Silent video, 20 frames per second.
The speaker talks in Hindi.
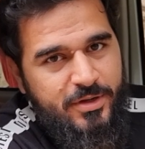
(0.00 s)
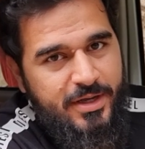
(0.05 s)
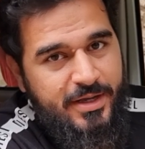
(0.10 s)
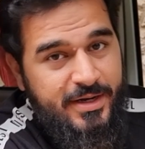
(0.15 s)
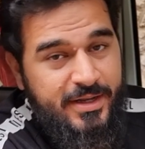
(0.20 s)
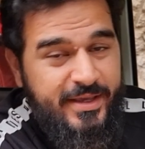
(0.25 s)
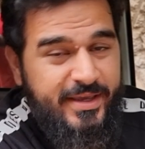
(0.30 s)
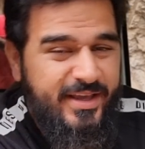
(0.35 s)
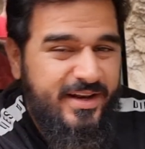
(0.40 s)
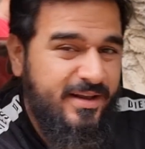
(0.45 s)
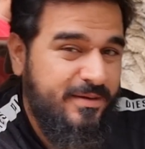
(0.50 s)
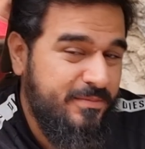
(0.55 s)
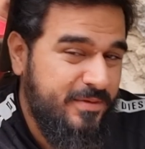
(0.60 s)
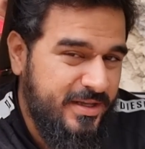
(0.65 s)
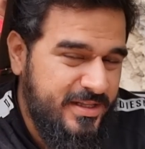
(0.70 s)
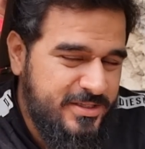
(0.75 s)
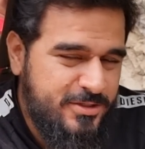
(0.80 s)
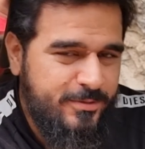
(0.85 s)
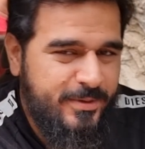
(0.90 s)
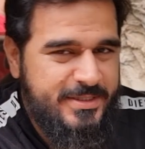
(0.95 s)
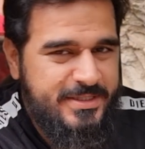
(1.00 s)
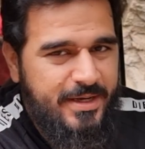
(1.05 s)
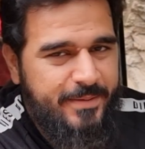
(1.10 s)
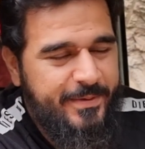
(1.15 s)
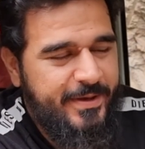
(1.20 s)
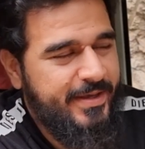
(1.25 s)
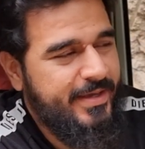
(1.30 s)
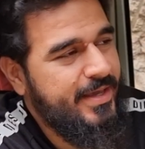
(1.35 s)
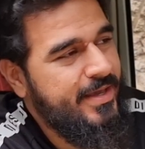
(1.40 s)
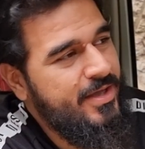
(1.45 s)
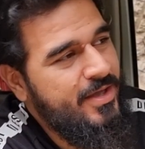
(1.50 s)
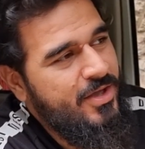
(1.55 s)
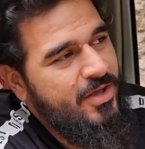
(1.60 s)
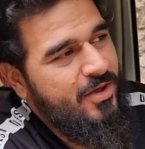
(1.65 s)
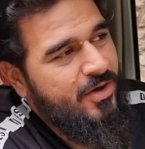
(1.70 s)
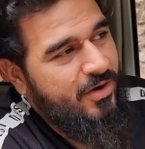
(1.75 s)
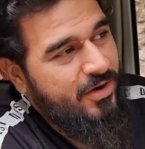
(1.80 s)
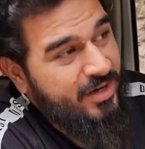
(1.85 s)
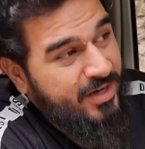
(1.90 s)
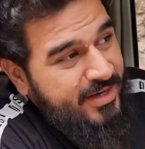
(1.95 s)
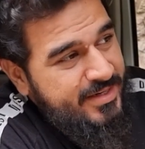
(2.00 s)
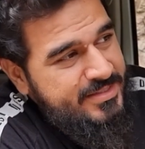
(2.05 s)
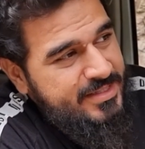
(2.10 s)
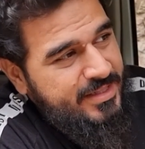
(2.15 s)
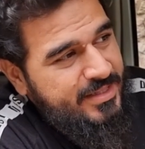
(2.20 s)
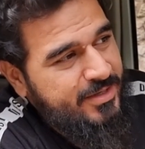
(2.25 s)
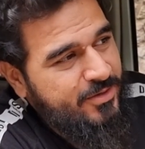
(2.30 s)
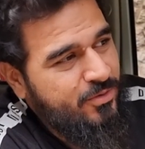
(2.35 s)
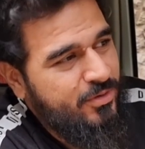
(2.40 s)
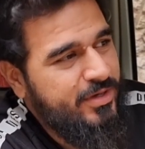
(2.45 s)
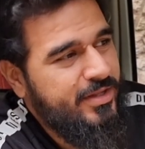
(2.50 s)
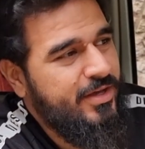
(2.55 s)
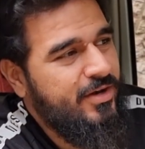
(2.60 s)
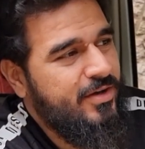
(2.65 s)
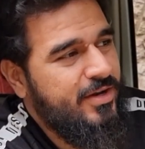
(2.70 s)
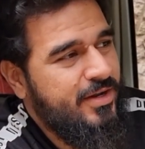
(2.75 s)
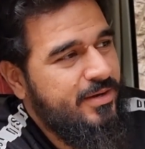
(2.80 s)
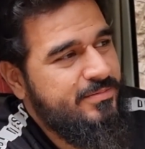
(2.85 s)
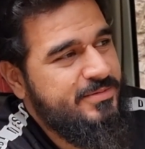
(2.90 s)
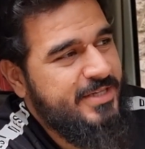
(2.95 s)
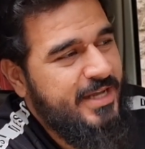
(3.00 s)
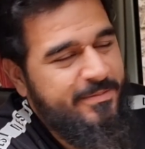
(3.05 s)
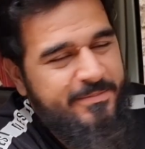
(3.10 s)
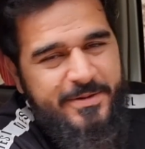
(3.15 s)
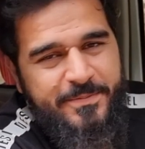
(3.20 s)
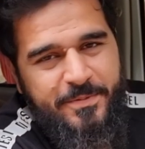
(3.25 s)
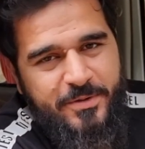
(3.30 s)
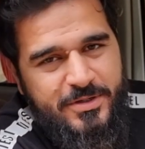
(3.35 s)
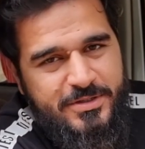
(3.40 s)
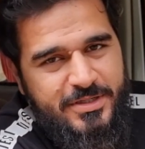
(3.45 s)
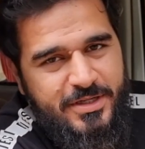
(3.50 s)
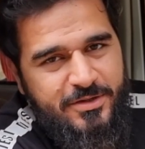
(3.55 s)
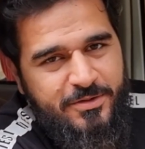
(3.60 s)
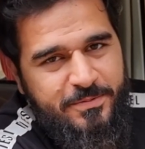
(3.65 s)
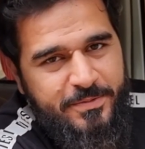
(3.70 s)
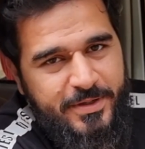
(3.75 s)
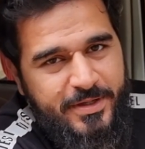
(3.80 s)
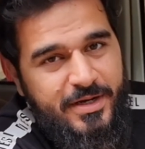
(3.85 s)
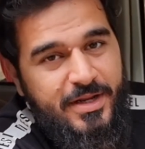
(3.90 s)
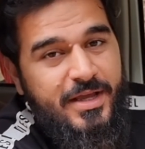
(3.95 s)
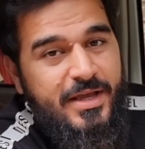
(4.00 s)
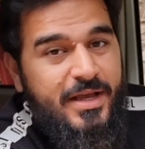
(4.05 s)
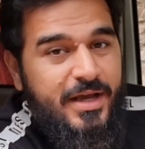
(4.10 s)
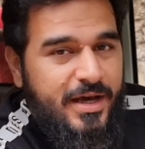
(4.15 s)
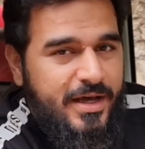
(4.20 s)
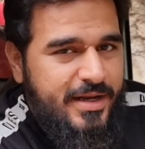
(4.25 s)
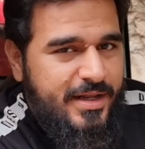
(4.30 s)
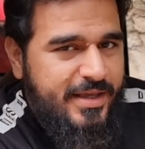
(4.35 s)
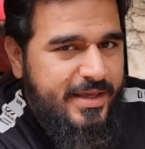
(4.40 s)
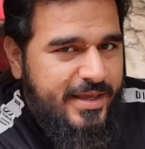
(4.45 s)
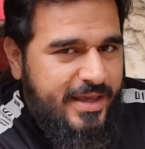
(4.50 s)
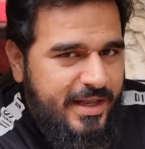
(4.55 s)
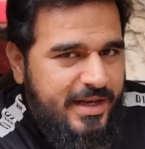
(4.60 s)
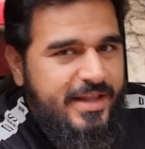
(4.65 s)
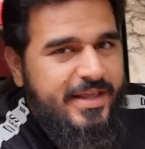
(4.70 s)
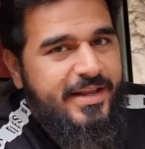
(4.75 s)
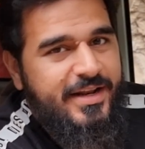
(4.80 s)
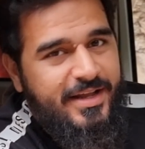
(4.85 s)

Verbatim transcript: और अरंगकेल हम कल सुबह जा पाएंगे अगर जल्दी खुल गया और हम टाइमली पहुंच गए तो फिर अरंगकेल ही